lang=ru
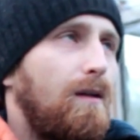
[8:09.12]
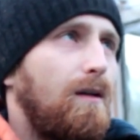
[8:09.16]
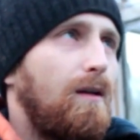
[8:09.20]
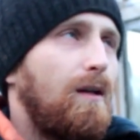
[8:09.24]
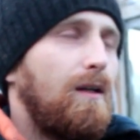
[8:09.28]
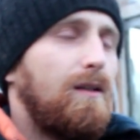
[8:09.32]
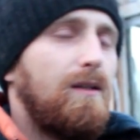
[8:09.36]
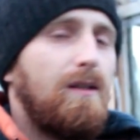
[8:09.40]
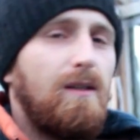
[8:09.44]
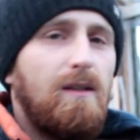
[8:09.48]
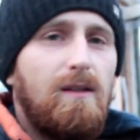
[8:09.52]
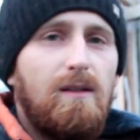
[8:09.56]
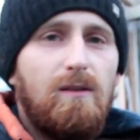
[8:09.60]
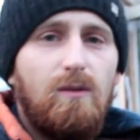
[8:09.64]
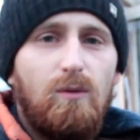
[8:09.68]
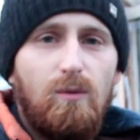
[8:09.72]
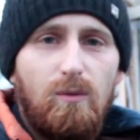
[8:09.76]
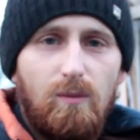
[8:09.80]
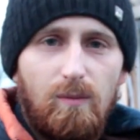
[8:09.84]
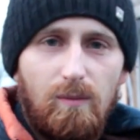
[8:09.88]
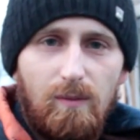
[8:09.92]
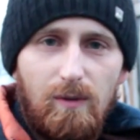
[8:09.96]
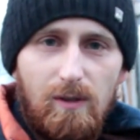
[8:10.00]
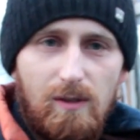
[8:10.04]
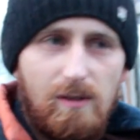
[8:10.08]
Это,
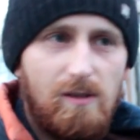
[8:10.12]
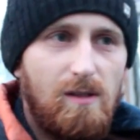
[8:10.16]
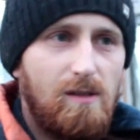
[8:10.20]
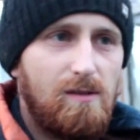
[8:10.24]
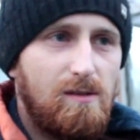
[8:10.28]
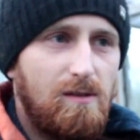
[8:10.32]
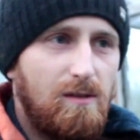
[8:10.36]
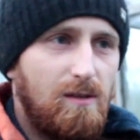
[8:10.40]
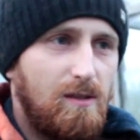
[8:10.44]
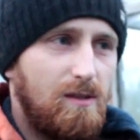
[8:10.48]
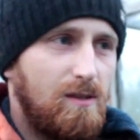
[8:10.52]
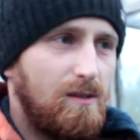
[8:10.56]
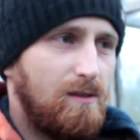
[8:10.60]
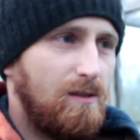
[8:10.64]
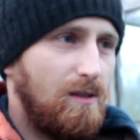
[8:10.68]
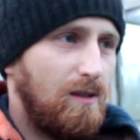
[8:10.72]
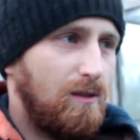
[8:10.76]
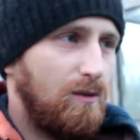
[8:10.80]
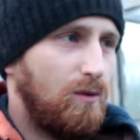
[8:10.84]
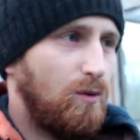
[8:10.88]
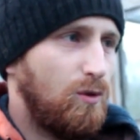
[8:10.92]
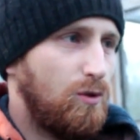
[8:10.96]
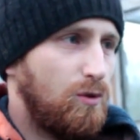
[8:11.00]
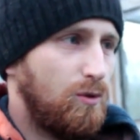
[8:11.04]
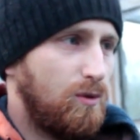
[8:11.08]
ну, естественно,
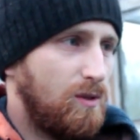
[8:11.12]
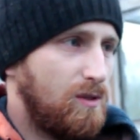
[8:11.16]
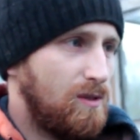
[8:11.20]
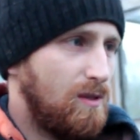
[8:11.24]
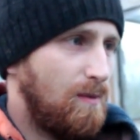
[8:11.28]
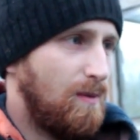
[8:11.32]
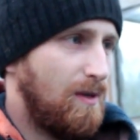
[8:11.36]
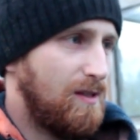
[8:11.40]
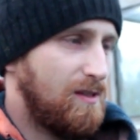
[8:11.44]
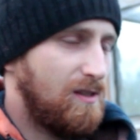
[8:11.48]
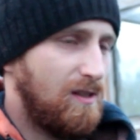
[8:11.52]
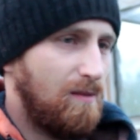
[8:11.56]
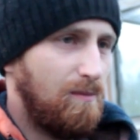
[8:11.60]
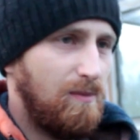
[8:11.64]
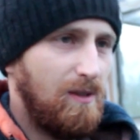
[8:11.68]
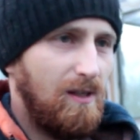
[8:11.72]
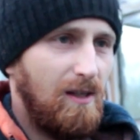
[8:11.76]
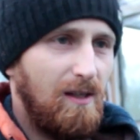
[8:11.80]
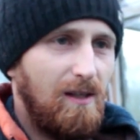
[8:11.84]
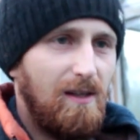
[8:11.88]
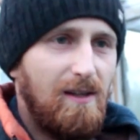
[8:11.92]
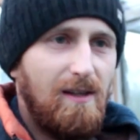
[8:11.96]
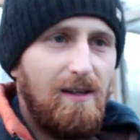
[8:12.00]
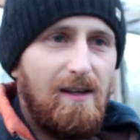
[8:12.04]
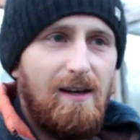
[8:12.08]
ночью-то заморозки
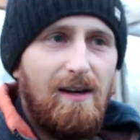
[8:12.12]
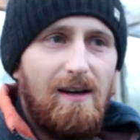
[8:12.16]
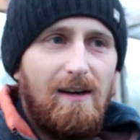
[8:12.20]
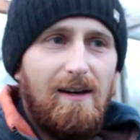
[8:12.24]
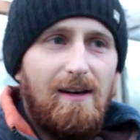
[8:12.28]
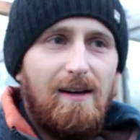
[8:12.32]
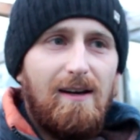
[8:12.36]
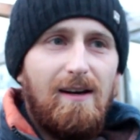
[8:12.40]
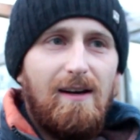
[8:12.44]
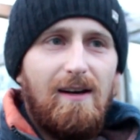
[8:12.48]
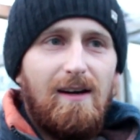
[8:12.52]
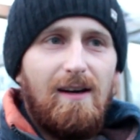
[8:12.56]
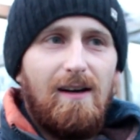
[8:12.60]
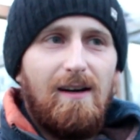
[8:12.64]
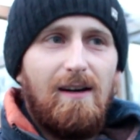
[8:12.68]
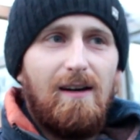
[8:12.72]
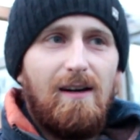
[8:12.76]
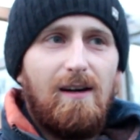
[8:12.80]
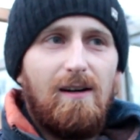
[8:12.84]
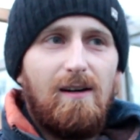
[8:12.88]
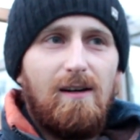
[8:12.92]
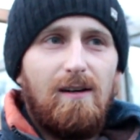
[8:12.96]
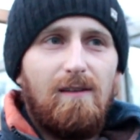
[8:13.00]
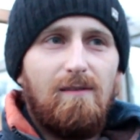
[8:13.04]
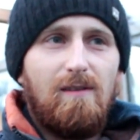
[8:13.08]
были
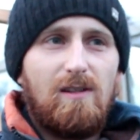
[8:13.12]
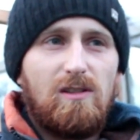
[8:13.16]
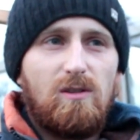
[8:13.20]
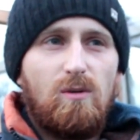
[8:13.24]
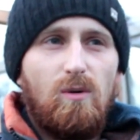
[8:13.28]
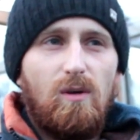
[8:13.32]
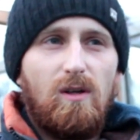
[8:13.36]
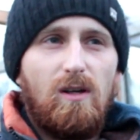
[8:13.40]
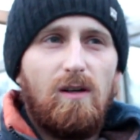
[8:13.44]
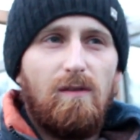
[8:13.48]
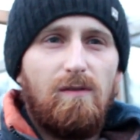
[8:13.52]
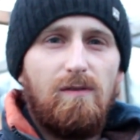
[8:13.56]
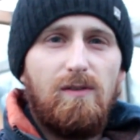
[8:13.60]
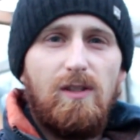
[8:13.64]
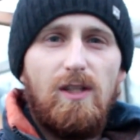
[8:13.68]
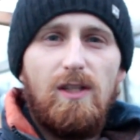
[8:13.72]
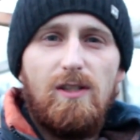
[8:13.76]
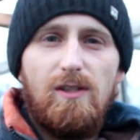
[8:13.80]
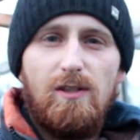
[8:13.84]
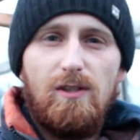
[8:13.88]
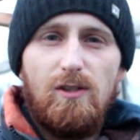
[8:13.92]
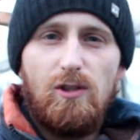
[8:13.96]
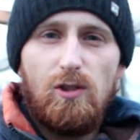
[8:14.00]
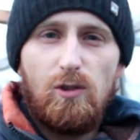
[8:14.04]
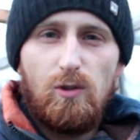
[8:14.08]
во сколько? В
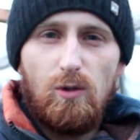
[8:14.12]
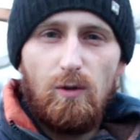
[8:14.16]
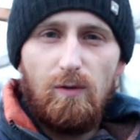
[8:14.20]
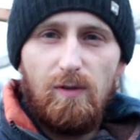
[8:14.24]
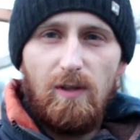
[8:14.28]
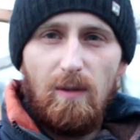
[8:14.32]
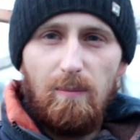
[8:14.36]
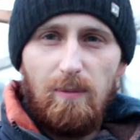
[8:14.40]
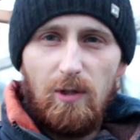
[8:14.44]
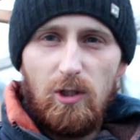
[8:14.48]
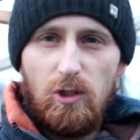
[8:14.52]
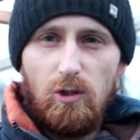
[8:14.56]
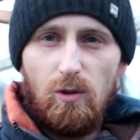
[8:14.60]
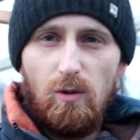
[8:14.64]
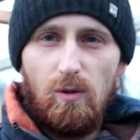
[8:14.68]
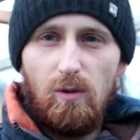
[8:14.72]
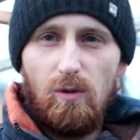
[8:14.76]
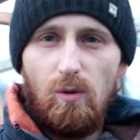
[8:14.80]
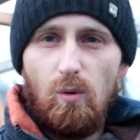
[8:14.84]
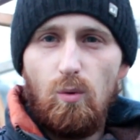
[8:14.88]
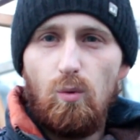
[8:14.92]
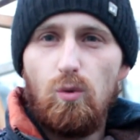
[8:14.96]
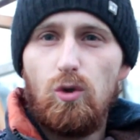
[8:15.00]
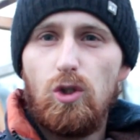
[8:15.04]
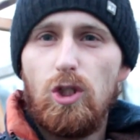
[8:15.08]
10 часов я пошел,
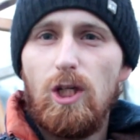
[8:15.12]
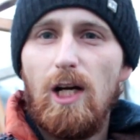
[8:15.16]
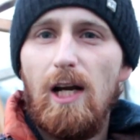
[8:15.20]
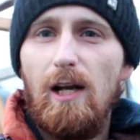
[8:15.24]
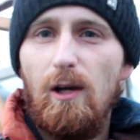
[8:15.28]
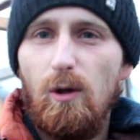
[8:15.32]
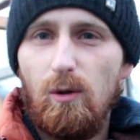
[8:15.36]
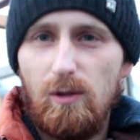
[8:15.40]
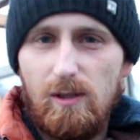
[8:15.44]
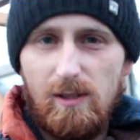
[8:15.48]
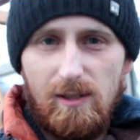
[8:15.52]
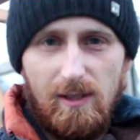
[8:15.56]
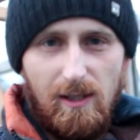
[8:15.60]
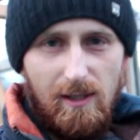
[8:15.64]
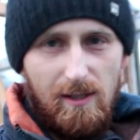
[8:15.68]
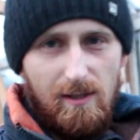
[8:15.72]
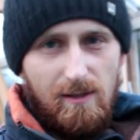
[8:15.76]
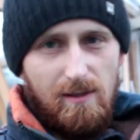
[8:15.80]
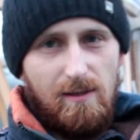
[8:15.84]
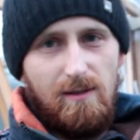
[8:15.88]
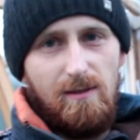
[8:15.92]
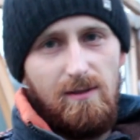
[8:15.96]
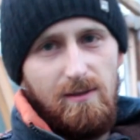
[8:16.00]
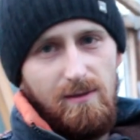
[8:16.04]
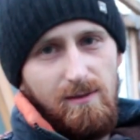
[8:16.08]
уже лед
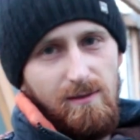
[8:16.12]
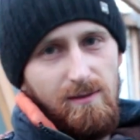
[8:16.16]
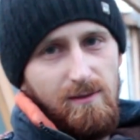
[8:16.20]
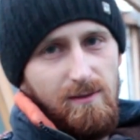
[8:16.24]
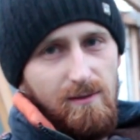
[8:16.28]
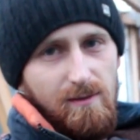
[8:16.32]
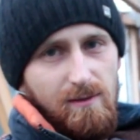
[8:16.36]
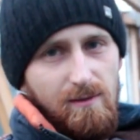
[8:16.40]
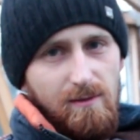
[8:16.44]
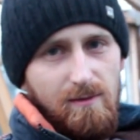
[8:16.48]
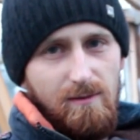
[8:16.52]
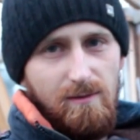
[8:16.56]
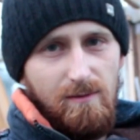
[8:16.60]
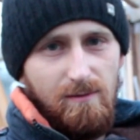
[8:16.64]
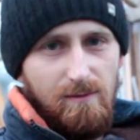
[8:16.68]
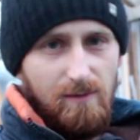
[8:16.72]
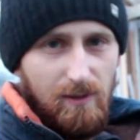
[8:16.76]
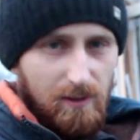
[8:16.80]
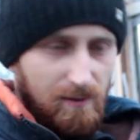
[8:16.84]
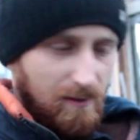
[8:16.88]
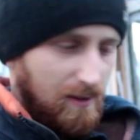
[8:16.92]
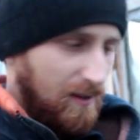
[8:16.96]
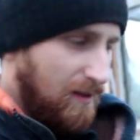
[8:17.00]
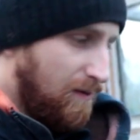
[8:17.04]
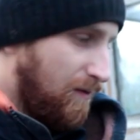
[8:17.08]
стоял. Вот
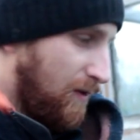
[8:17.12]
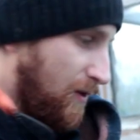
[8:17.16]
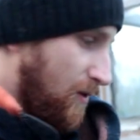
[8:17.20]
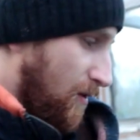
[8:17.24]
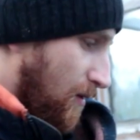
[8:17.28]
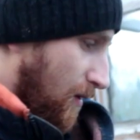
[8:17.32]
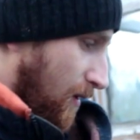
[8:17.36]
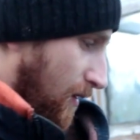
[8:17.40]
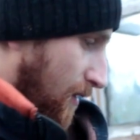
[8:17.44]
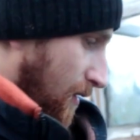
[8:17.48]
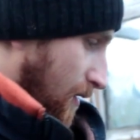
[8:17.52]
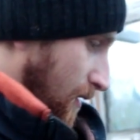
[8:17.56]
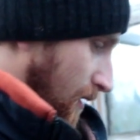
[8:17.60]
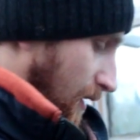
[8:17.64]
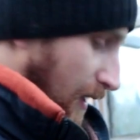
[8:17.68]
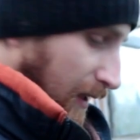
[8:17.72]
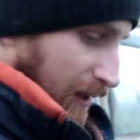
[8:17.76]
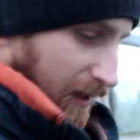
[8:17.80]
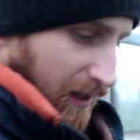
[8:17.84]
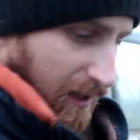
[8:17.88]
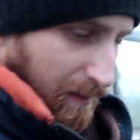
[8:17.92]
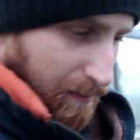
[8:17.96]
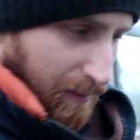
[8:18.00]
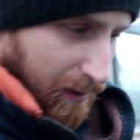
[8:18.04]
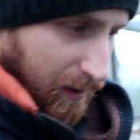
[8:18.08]
так-то. Вот
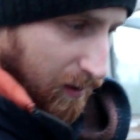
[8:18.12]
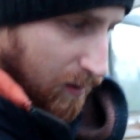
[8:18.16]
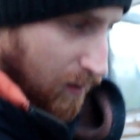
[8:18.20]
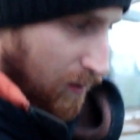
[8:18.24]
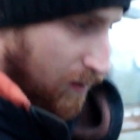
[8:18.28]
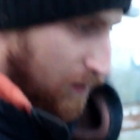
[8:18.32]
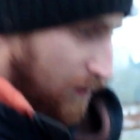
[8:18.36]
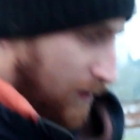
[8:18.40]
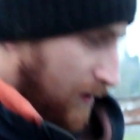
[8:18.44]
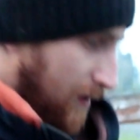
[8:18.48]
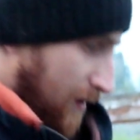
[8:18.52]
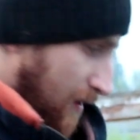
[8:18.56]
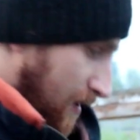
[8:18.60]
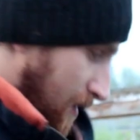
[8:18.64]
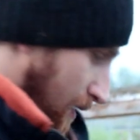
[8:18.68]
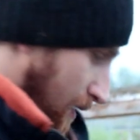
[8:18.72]
Ладно, я пойду, вы здесь